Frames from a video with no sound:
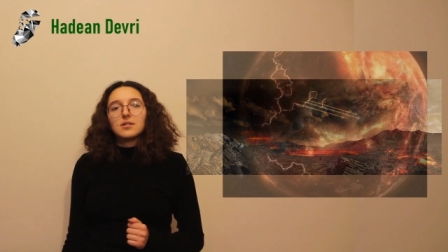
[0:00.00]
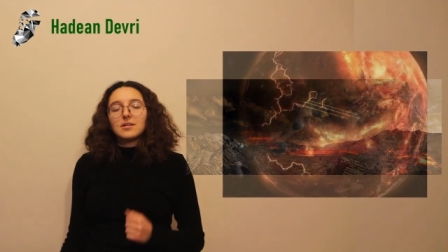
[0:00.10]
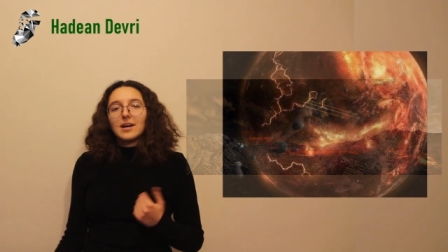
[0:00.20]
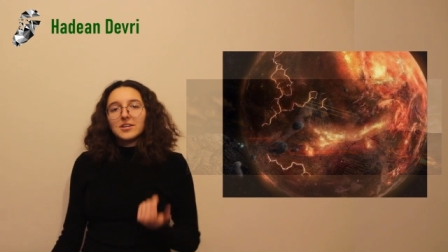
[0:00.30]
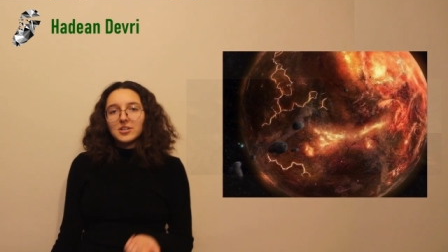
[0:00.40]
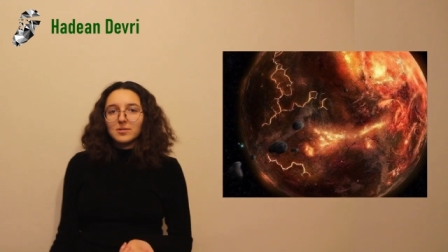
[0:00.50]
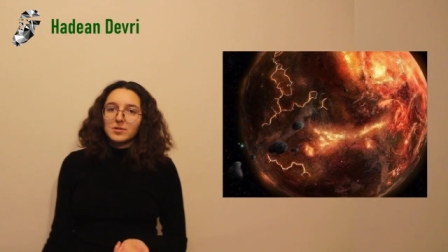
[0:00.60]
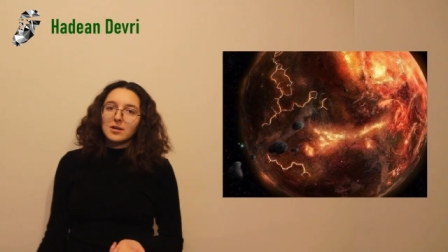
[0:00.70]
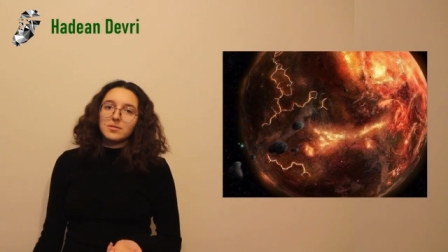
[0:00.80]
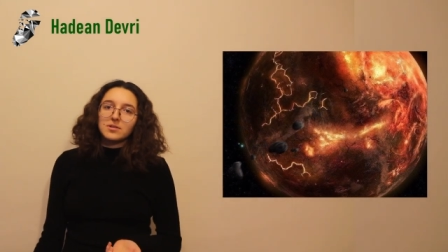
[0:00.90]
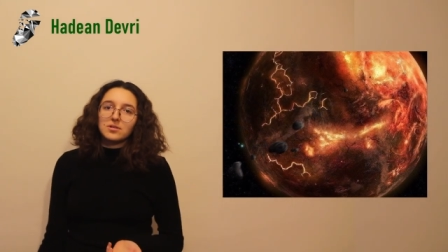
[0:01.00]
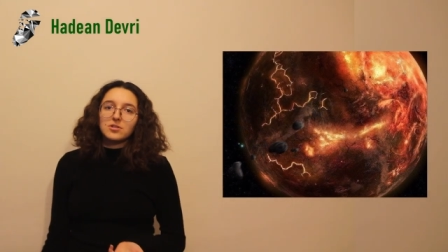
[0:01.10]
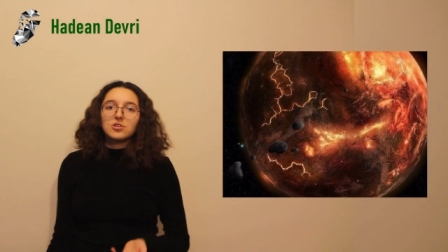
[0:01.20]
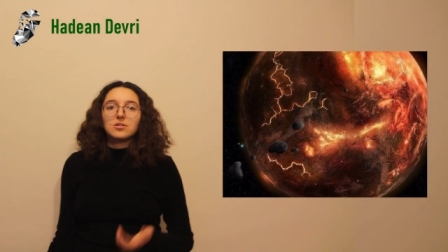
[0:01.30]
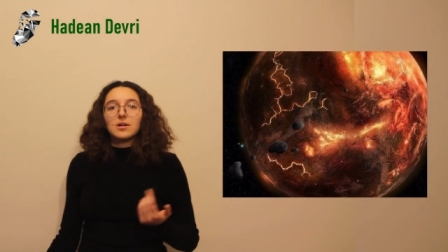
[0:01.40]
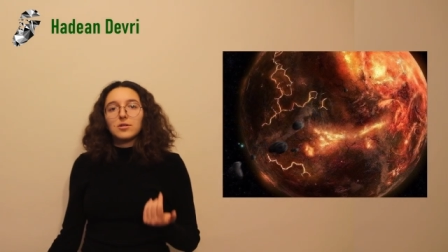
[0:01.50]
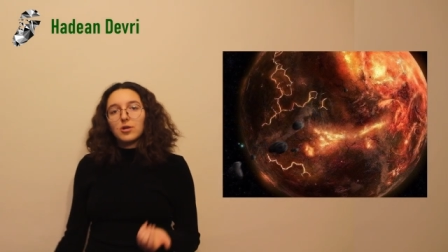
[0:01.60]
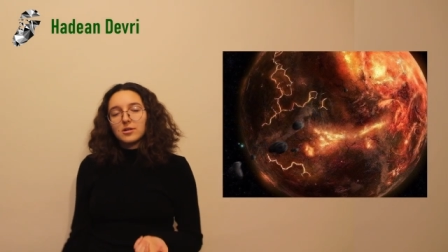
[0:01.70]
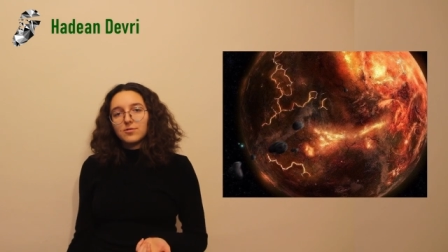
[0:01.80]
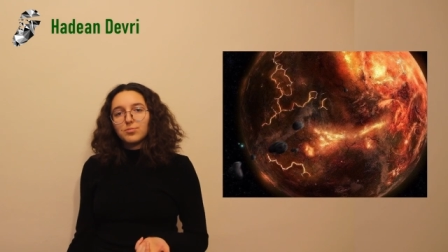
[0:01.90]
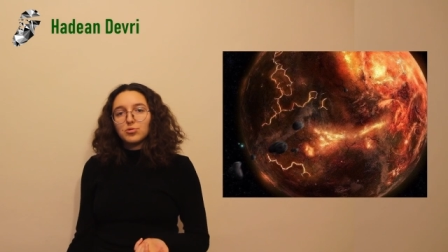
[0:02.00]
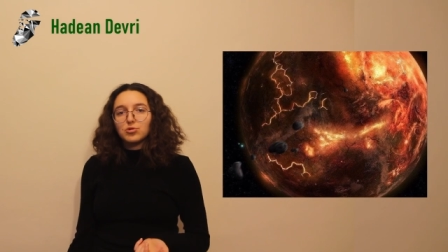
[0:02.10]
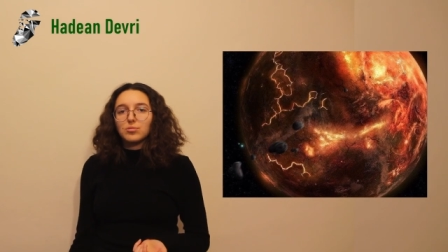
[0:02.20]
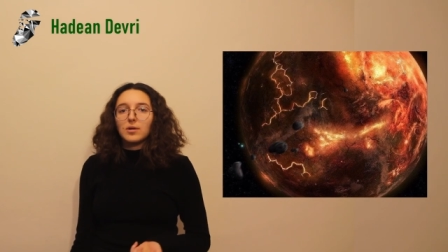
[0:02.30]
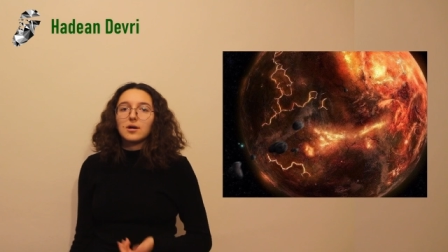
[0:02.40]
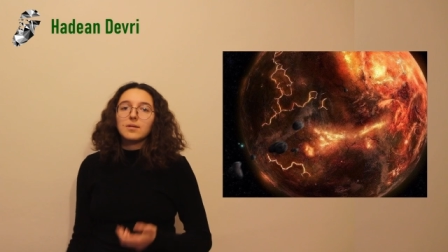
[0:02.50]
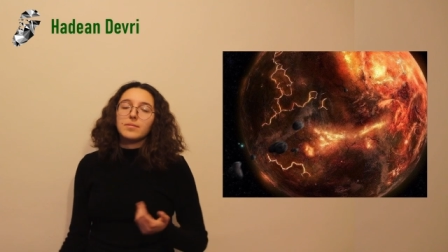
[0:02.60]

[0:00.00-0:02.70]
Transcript: Yerçekimsel basınç, radyoaktif bozulma,